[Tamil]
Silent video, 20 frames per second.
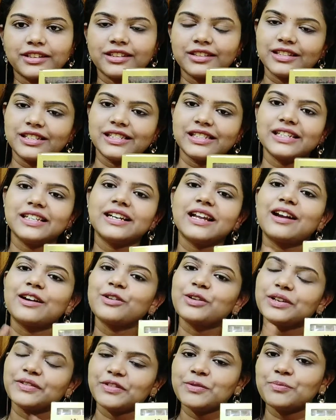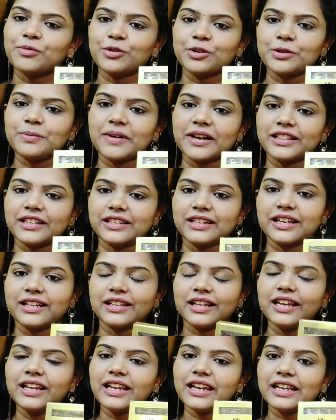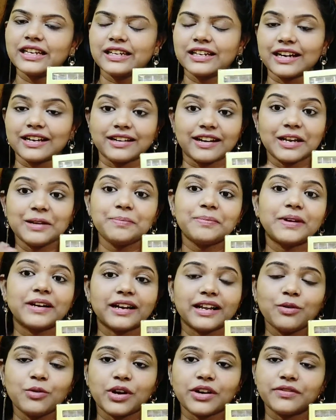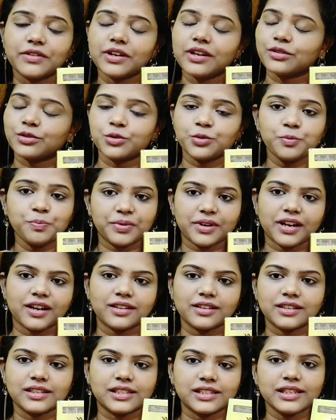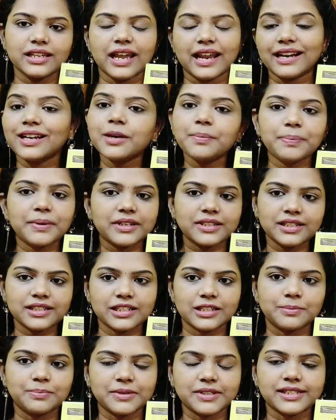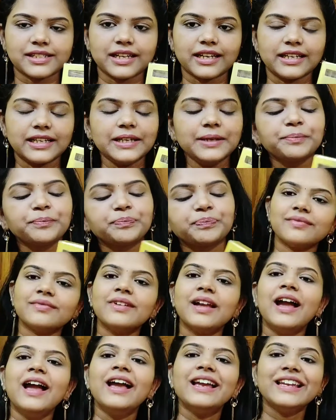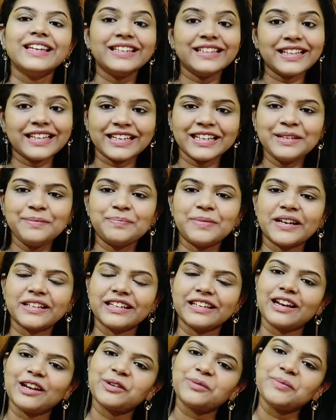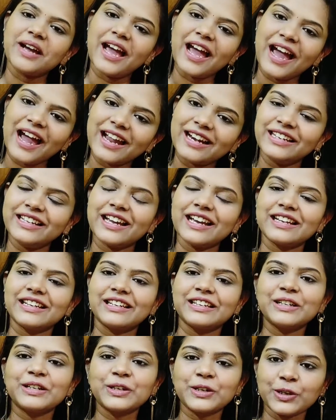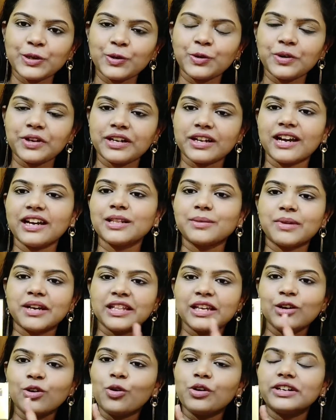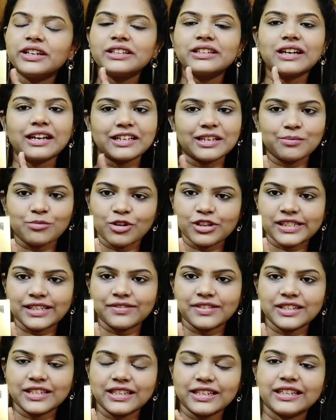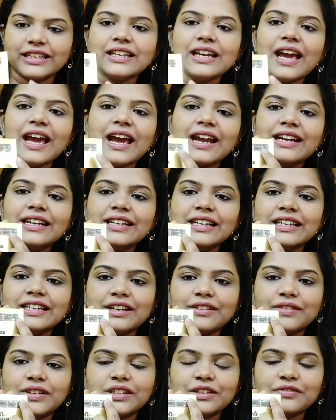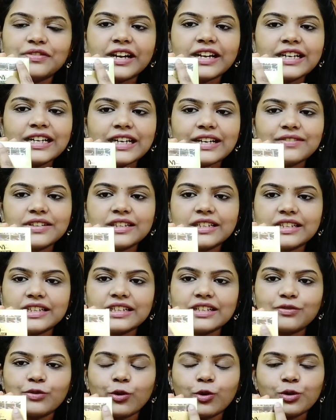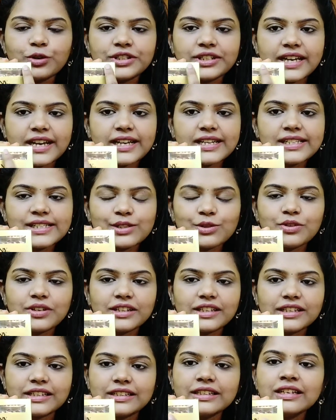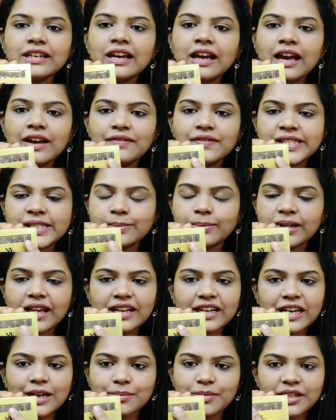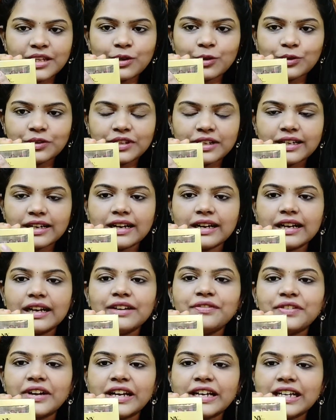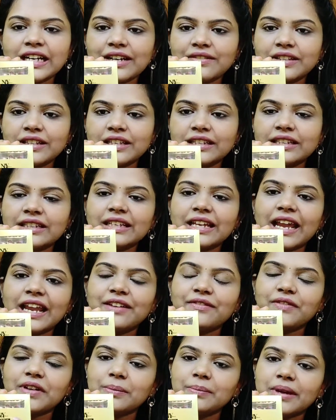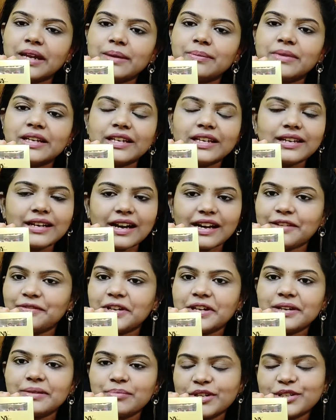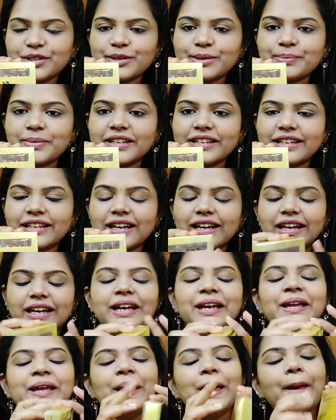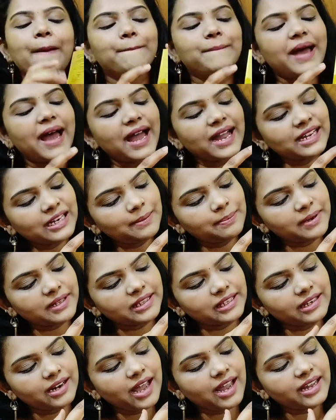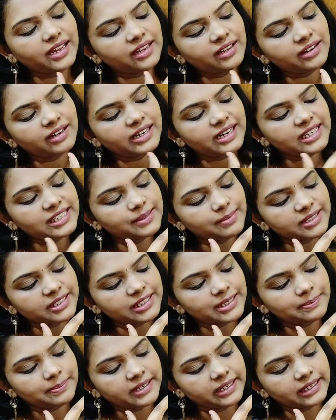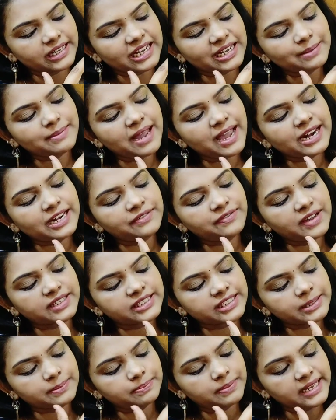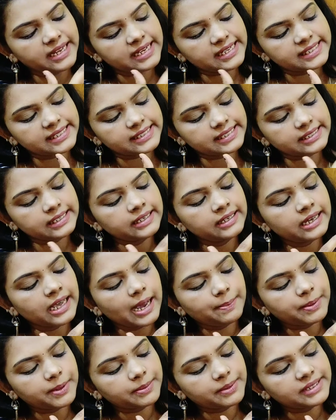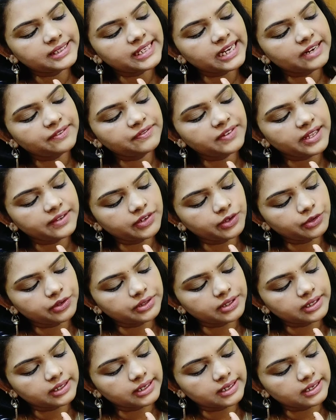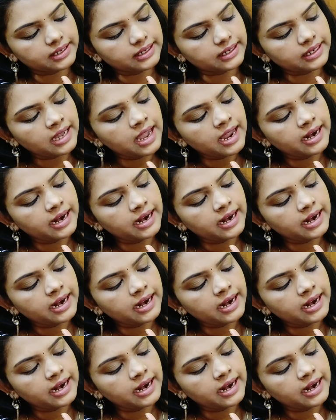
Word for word: வந்துருந்துச்சு நானும் ரிவ்யூ போகணும் பார்த்துட்டே இருந்தேன் எனக்கு நான் ட்ரை பண்ணேன் ஒன் வீக் அண்ட் சூப்பராக இருந்துச்சு எனக்கு பிடிச்சிருந்தது பர்சனலி இந்த கிட் பார்த்தீங்கன்னா ரொம்ப ஹேண்டியாக இருக்குது க்யூட்டாக இந்த மாதிரி கோல்டன் காட்டன் பாக்ஸில் வந்திருக்கு அண்ட் இங்கே வந்து ஃப்ரண்ட்டில் வந்துட்டு இந்த ஃபோர் ஷேட்ஸும் வந்துட்டு விசிபிளாக இருக்க மாதிரி கொடுத்துருக்காங்க ஃப்ரண்ட்டில் வந்துட்டு என்வைபே மினி ரன்னவே மென்ஷன் பண்ணியிருக்காங்க பேக்கில் பார்த்தீங்கன்னா இன்க்ரீடியன்ஸ் மென்ஷன் பண்ணியிருக்காங்க மேனுஃபேக்சர் பிளேஸ் அப்புறமா ஷெல்ஃப் லைஃப் கொடுத்துருக்காங்க